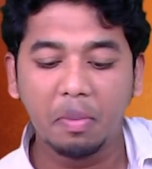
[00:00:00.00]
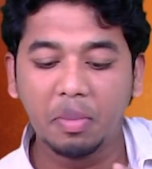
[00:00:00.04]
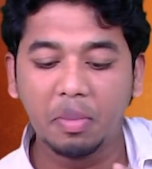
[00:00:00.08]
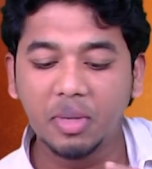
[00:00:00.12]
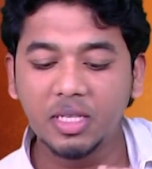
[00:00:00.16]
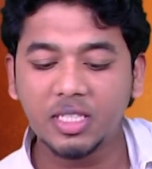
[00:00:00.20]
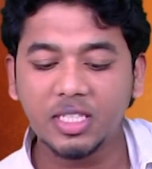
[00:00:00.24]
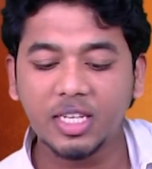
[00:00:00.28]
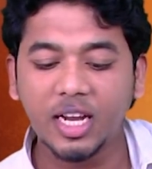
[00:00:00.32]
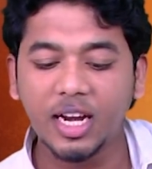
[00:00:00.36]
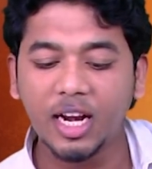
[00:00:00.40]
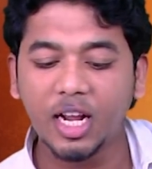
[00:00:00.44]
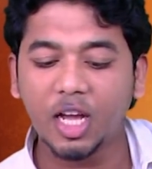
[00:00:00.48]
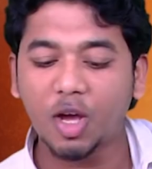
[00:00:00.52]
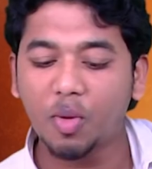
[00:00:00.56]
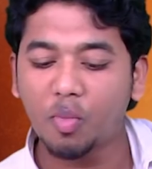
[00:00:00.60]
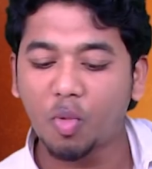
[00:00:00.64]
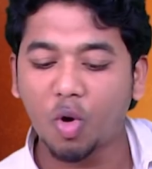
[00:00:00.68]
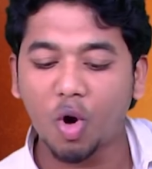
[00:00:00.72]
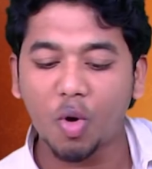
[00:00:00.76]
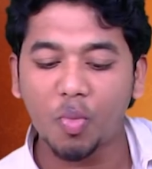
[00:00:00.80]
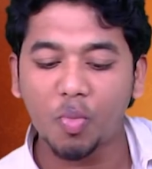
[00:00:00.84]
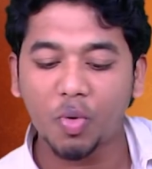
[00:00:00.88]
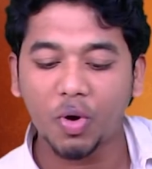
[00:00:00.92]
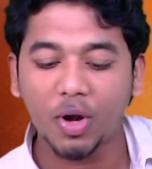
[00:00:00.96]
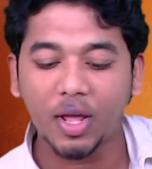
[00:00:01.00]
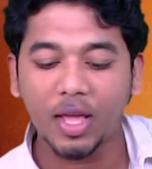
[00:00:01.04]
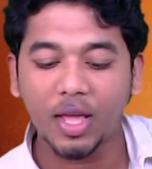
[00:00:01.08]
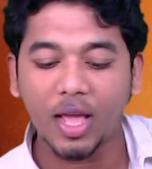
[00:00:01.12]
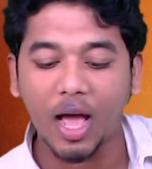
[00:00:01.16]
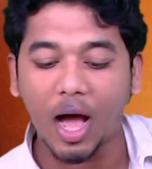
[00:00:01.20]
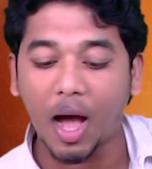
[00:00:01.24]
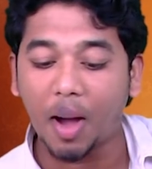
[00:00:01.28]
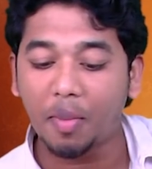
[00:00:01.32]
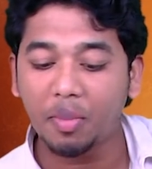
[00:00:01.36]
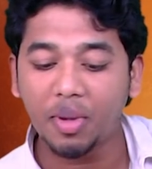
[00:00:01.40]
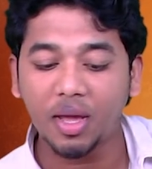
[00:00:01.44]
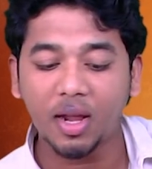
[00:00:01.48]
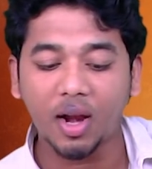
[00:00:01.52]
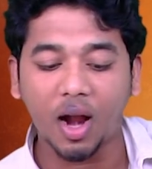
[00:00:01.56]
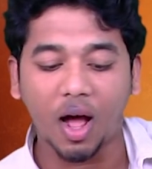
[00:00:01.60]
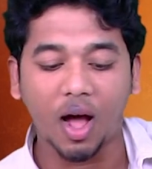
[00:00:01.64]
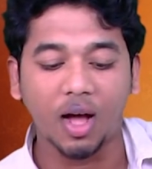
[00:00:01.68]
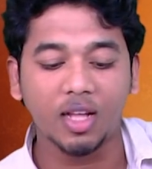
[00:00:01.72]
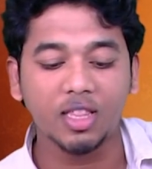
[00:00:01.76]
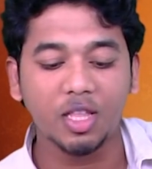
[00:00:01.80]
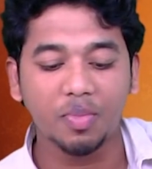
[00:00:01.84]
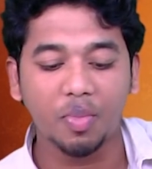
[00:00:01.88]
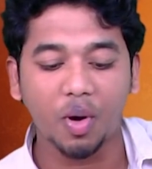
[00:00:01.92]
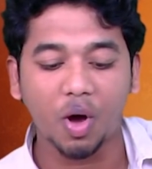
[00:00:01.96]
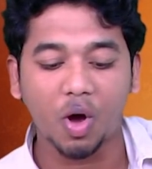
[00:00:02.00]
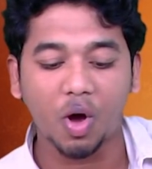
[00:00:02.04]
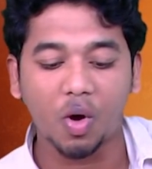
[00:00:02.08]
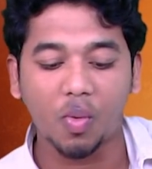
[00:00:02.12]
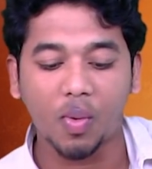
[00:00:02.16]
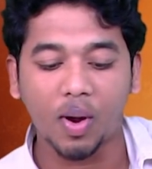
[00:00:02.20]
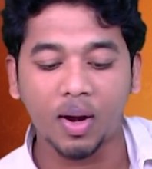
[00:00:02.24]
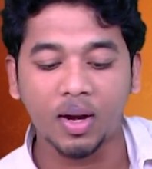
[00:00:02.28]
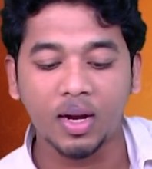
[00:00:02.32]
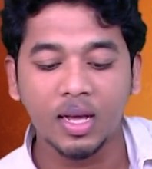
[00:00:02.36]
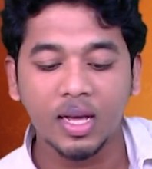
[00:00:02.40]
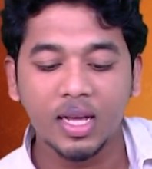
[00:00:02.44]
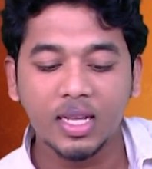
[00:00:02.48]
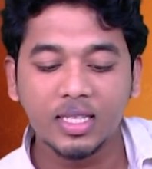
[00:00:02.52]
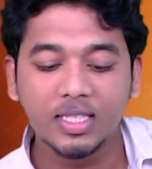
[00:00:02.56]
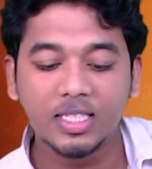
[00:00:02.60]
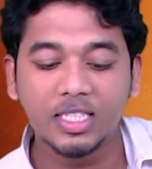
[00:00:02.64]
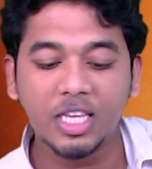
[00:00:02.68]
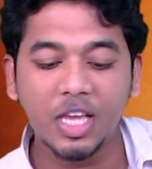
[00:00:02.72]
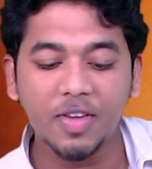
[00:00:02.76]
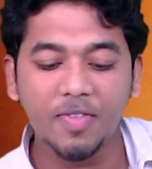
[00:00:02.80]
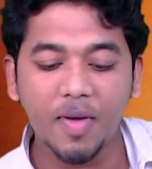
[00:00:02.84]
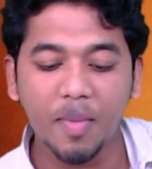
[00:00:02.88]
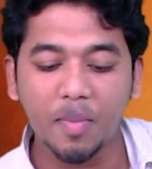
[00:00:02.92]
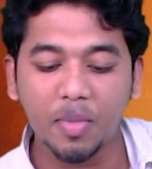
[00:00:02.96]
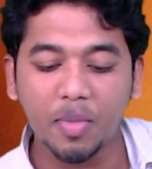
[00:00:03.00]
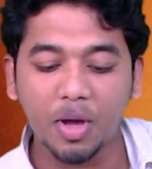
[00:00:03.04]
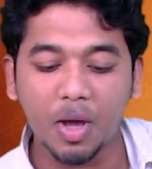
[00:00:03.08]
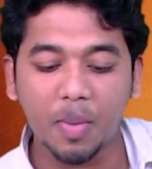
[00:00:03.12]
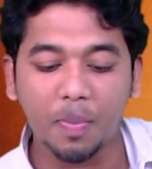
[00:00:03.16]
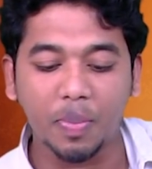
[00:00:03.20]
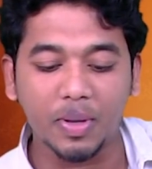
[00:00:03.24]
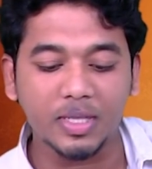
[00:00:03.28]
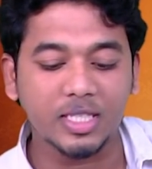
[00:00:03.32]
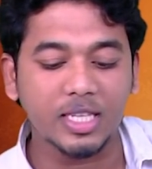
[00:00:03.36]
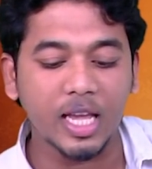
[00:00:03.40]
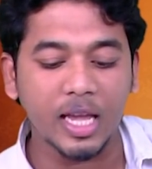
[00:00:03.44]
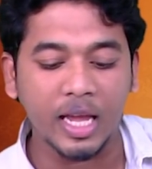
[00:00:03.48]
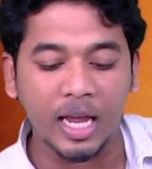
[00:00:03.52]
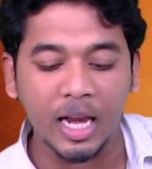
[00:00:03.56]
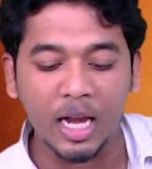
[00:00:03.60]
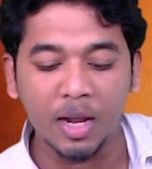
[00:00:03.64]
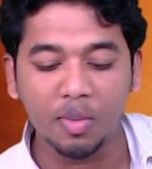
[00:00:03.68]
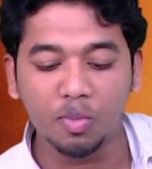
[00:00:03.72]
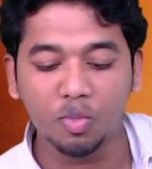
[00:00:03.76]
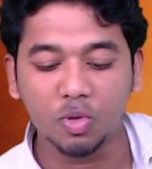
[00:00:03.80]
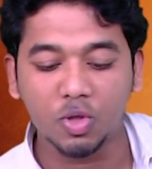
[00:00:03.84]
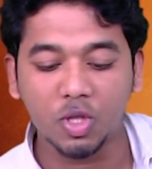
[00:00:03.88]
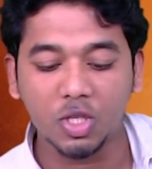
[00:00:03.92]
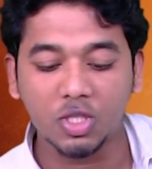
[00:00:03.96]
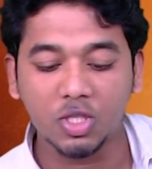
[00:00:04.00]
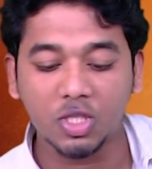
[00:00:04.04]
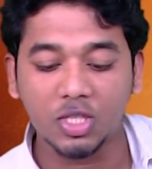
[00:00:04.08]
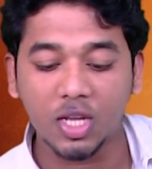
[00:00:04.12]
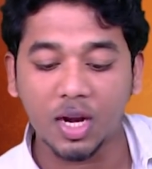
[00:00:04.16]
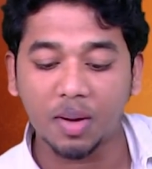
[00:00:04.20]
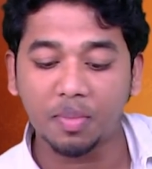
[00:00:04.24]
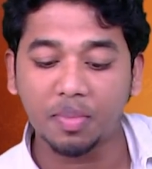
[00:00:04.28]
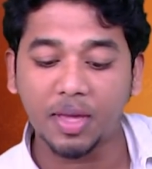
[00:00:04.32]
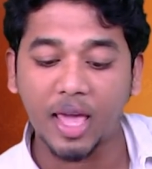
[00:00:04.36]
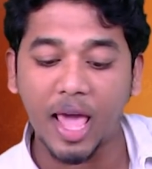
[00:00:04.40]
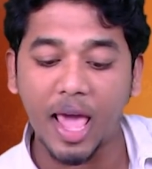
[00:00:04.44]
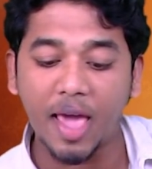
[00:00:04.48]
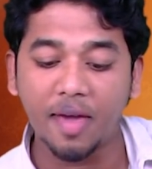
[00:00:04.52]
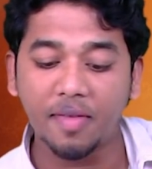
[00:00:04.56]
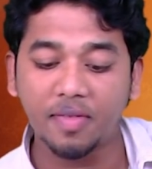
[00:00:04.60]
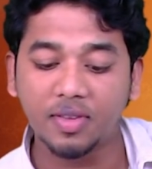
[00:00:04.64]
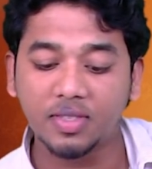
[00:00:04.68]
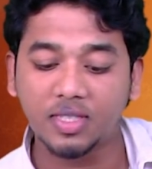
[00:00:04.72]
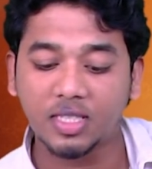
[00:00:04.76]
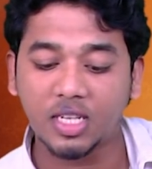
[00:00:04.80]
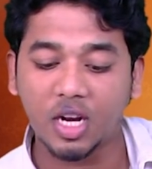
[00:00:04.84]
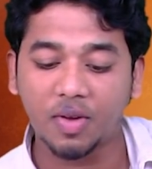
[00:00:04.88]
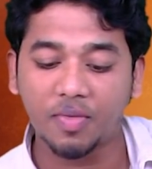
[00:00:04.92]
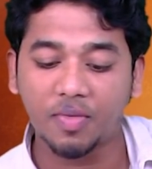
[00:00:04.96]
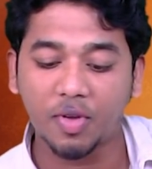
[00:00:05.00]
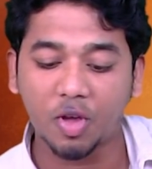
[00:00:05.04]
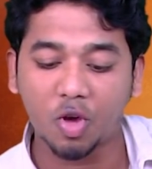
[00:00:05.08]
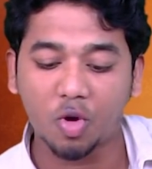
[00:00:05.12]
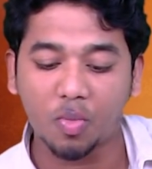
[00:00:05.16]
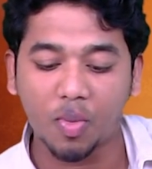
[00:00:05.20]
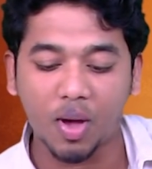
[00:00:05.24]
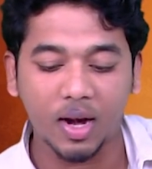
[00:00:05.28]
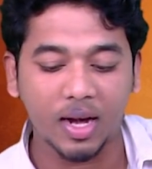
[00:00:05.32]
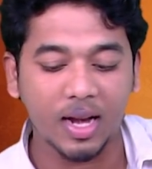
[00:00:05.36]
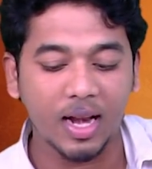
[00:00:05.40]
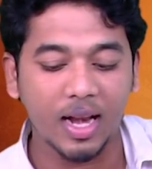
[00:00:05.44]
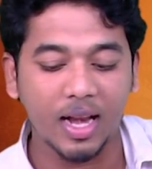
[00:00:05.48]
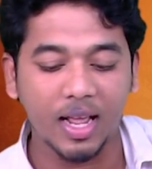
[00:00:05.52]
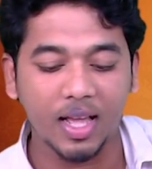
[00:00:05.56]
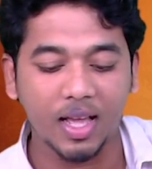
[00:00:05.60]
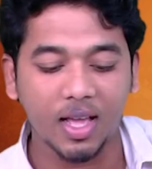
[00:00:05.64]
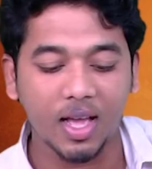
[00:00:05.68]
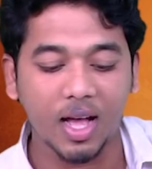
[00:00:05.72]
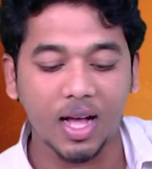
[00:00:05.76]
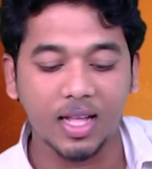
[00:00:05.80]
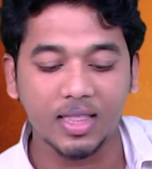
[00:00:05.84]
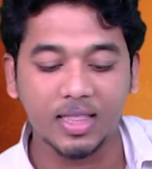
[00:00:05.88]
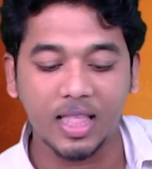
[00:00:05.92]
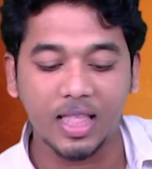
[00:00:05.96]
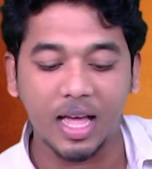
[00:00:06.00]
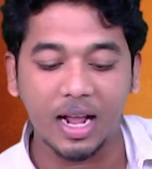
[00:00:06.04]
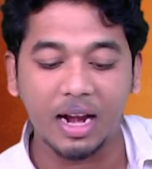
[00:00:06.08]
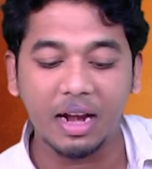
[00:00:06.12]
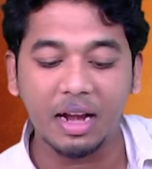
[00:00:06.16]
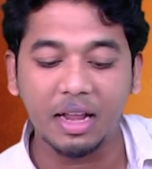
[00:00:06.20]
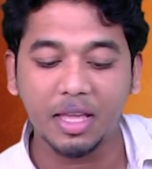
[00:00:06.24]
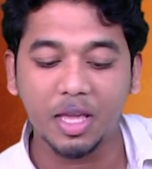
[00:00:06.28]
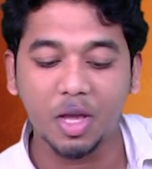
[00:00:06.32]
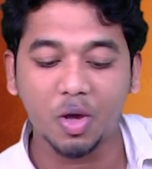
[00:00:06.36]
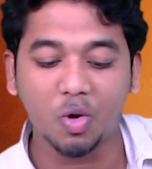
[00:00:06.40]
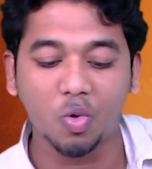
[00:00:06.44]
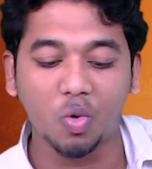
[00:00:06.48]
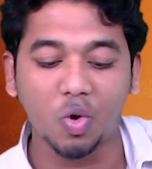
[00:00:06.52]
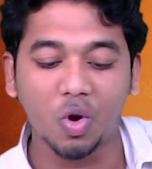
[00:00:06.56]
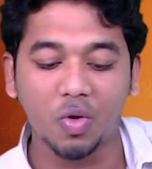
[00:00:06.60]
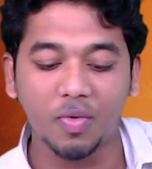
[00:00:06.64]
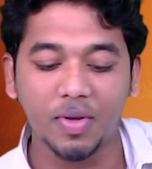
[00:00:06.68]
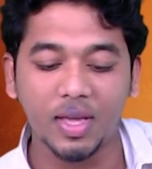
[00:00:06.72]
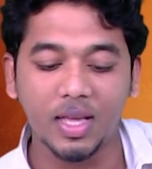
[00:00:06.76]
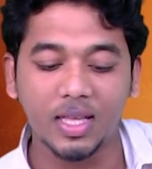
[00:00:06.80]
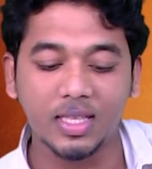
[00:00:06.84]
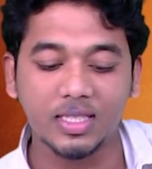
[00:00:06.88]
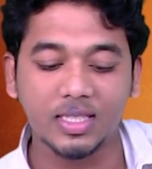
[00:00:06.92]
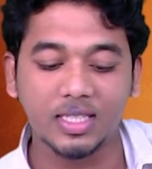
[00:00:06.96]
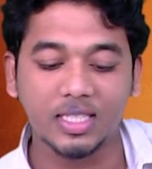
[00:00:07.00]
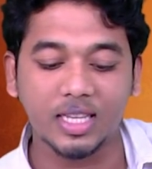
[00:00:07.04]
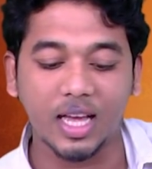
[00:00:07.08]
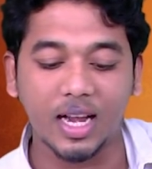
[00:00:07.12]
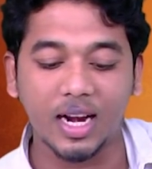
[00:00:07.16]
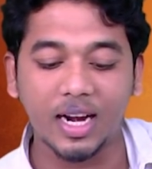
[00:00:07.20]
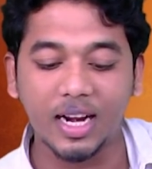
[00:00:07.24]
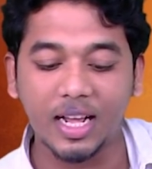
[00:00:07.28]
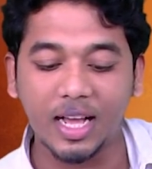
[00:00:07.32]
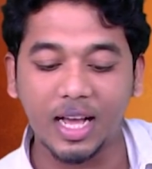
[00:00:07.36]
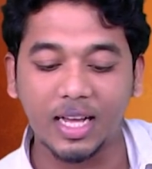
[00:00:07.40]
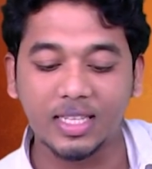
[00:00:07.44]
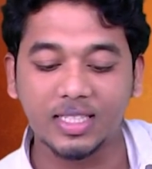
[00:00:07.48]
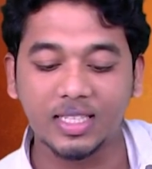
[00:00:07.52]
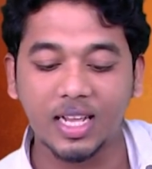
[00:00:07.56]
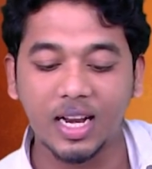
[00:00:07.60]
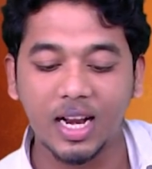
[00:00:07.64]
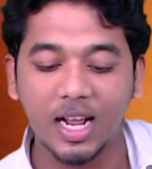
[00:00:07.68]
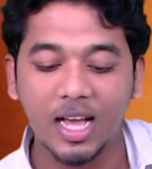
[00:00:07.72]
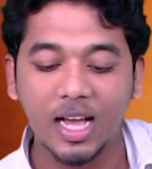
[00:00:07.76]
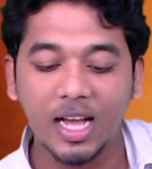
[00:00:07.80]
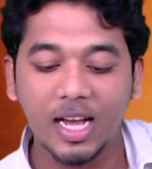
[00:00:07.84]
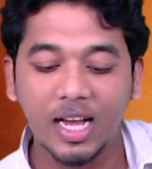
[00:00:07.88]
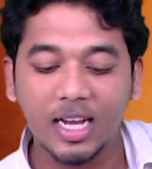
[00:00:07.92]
மிஷ்கினுக்கு முகமூடி அமீர் ஆதி பகவான் ஜிவிஎம்க்கு பச்சை கிளி முத்துச்சரம் கே எஸ் ரவிக்குமாருக்கு லிங்கா தரணிக்கு குருவி சரண் காசல்